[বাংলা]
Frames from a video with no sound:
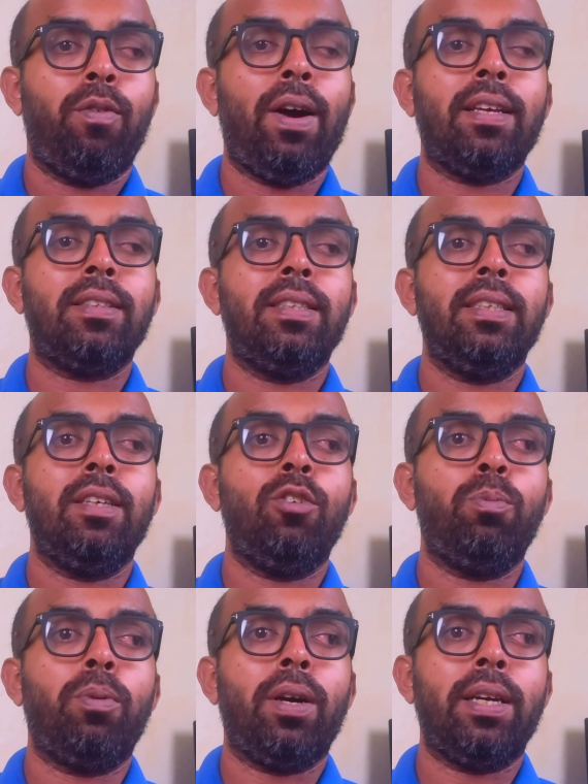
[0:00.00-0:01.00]

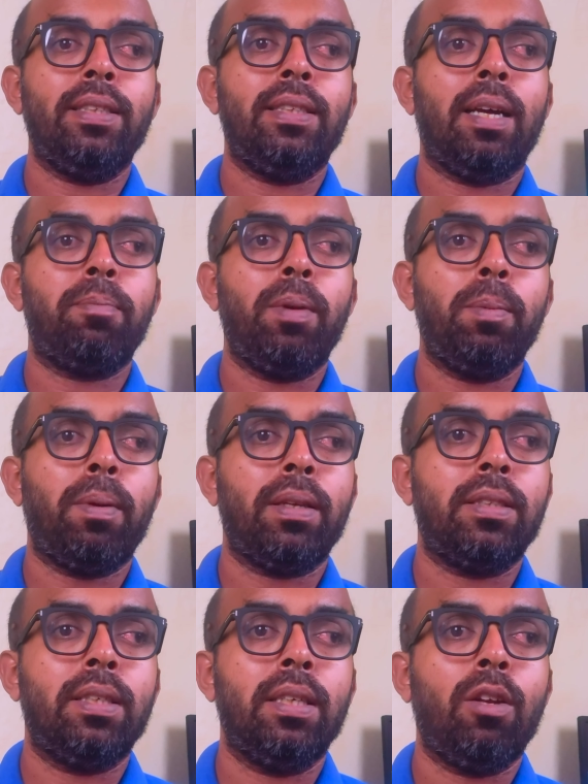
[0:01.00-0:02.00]
ফাস্টিংয়ের উপকারিতা আপনি
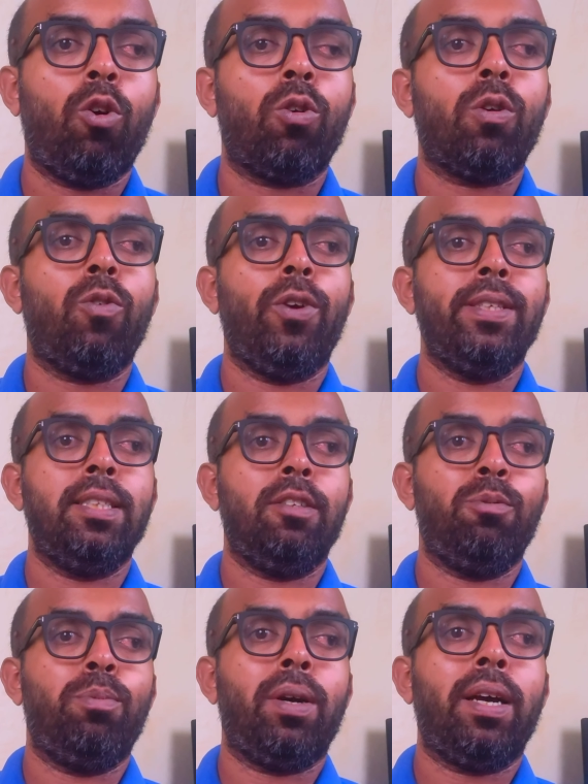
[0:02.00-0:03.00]
পাচ্ছেন
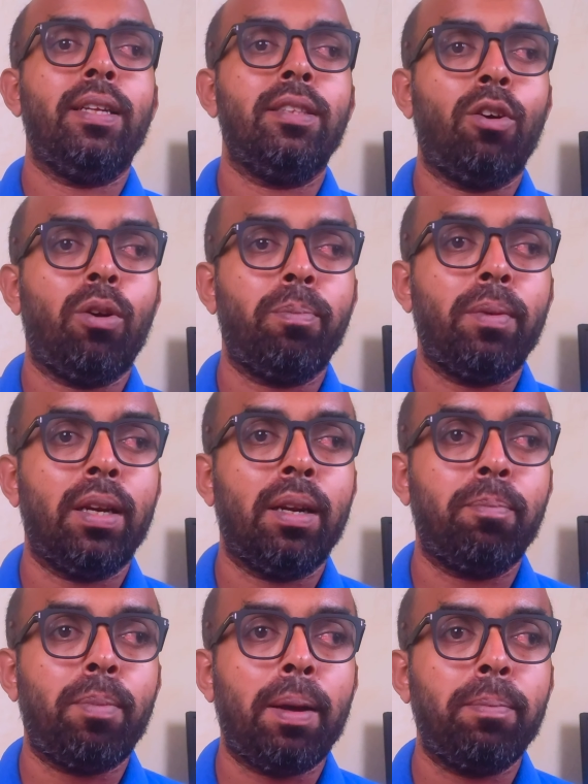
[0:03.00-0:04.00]
অটোফেজের উপকারিতাও
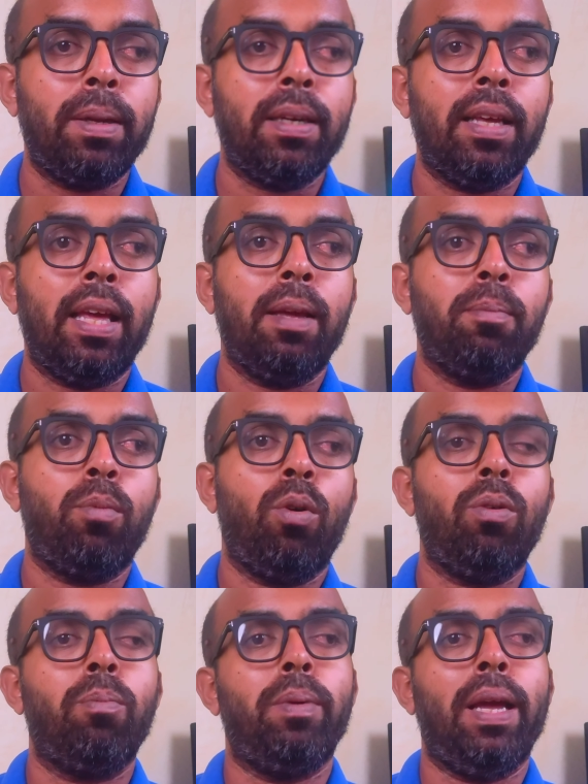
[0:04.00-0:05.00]
আপনারা পাবেন
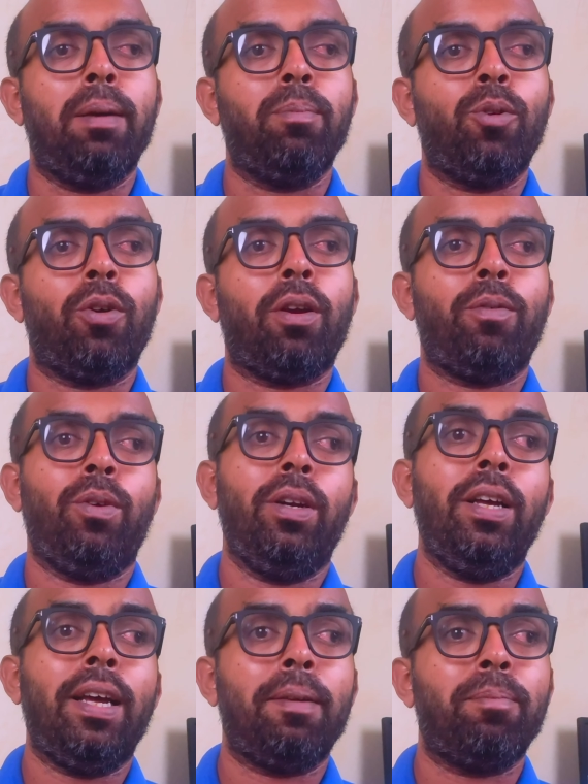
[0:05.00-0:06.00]
এবং ব্যায়াম করার
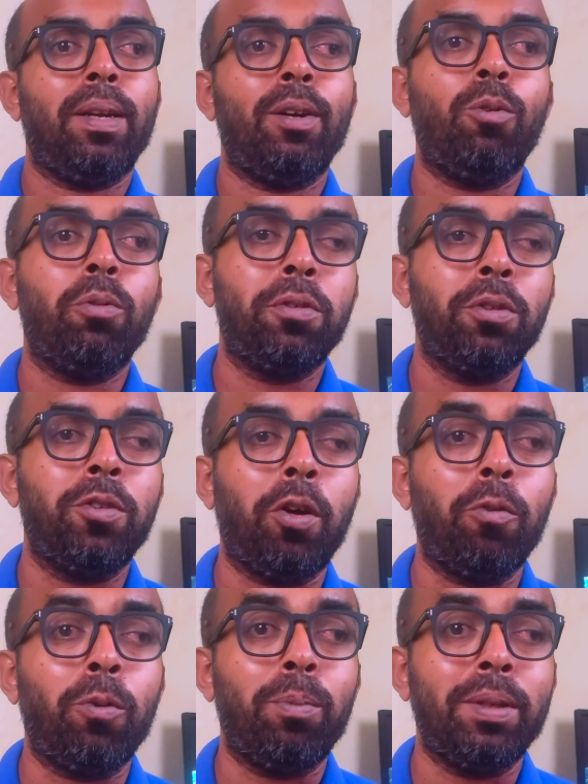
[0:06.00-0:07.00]
ফলে আপনার
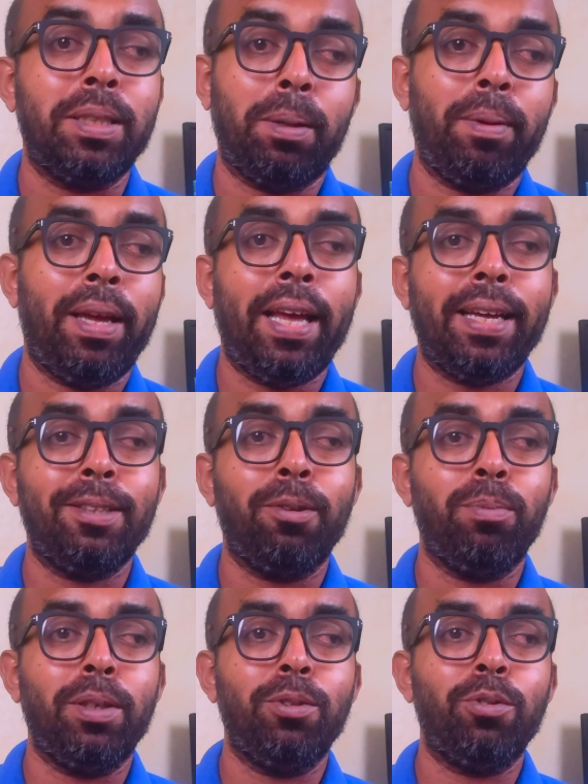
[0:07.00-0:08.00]
ওজনটাও কমে যাবে
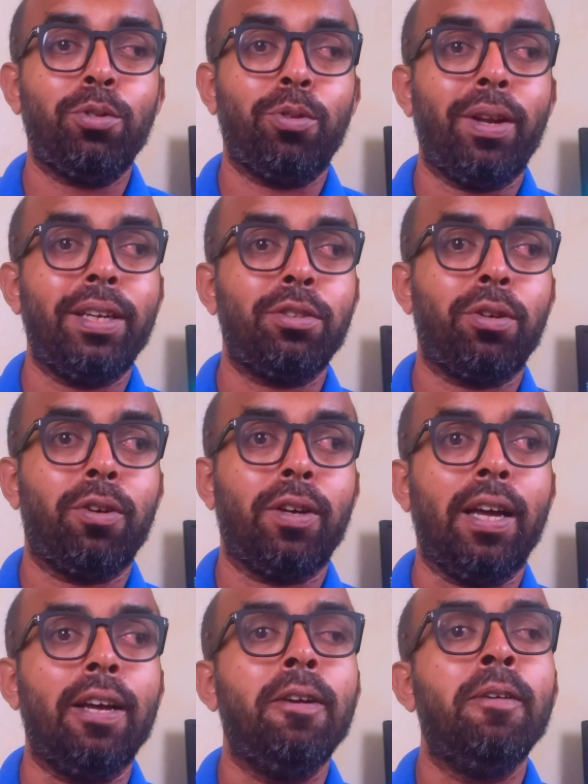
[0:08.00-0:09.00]
একদম কিন্তু সোনায়
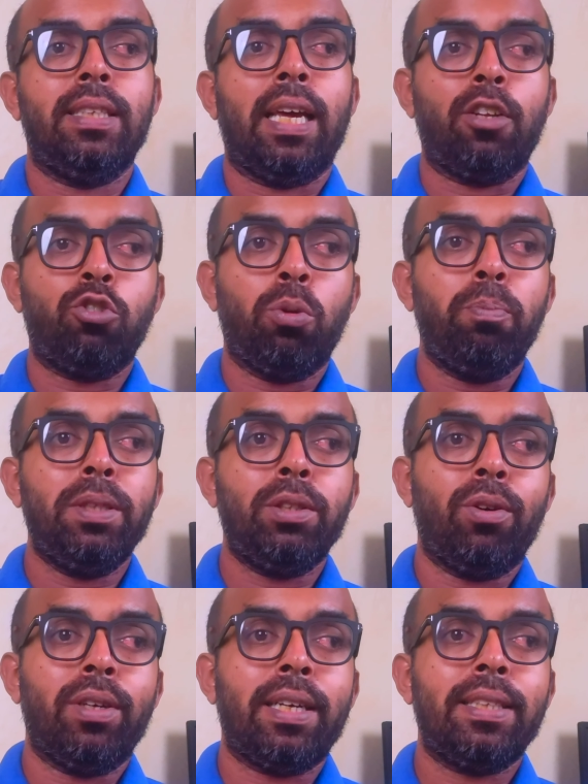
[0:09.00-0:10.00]
সহকার যারা চব্বিশ
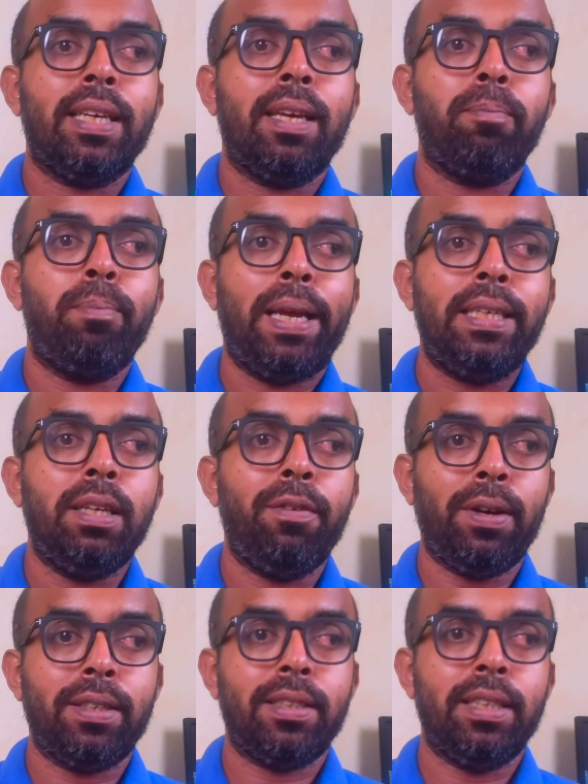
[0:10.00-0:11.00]
ঘন্টার থেকে বেশি
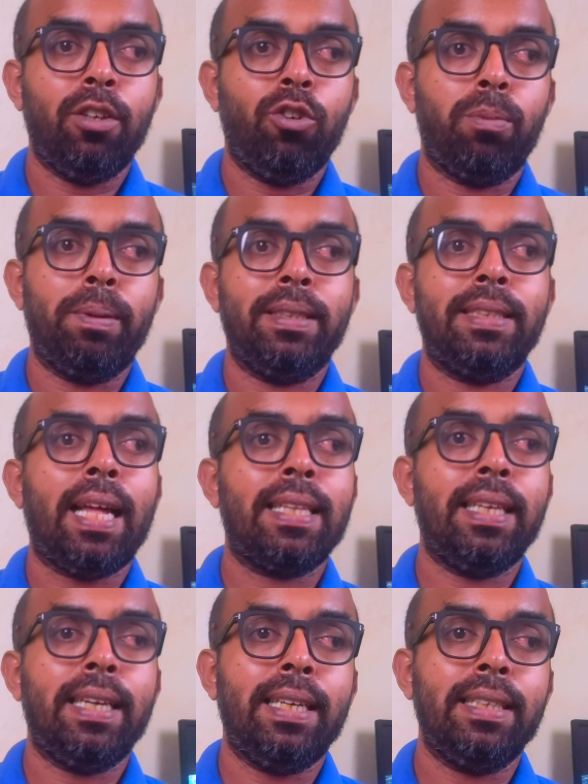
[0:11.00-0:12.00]
ফাস্টিং করবেন
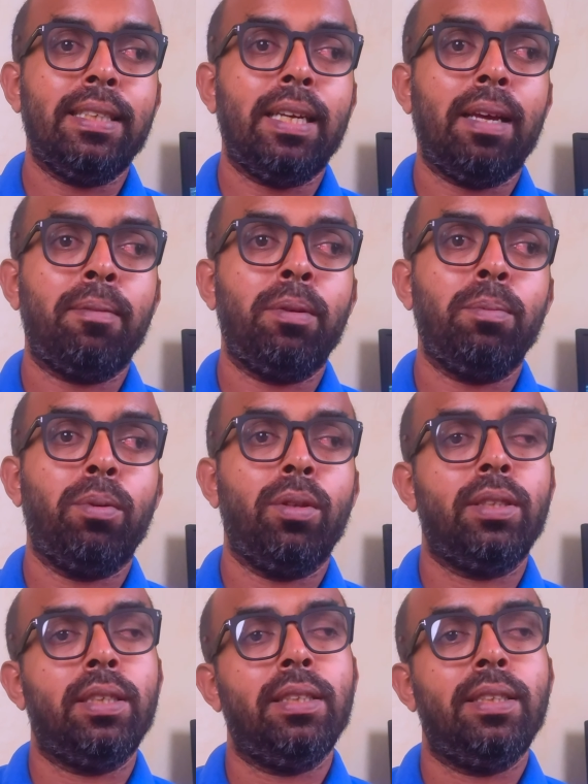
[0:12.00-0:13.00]
তাদের ক্ষেত্রে আমি
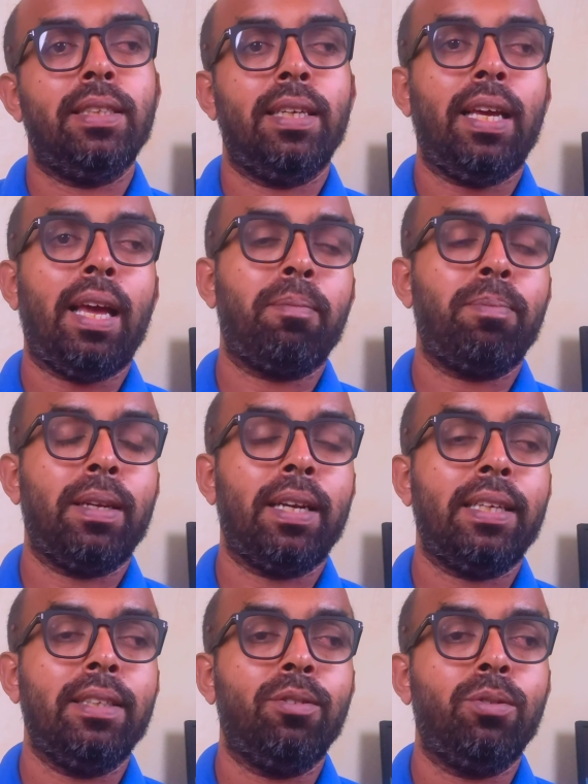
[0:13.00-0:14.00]
বলছি যে
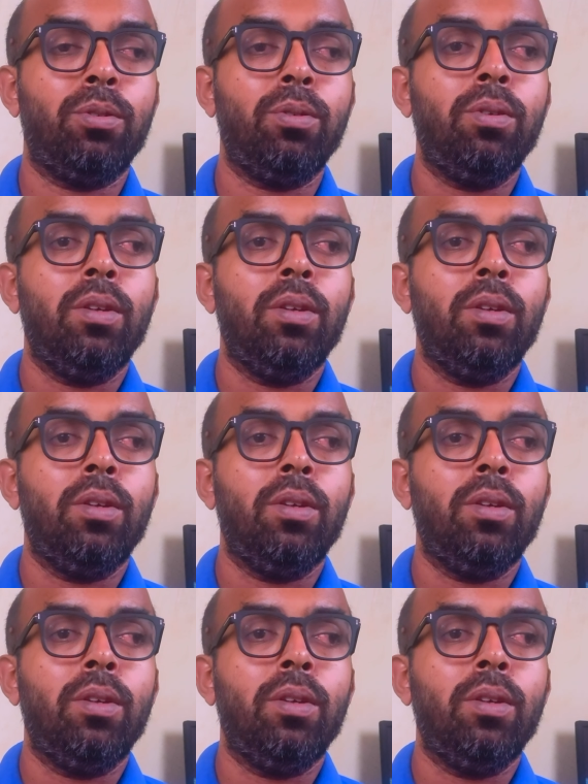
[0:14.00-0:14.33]
আপনারা কিন্তু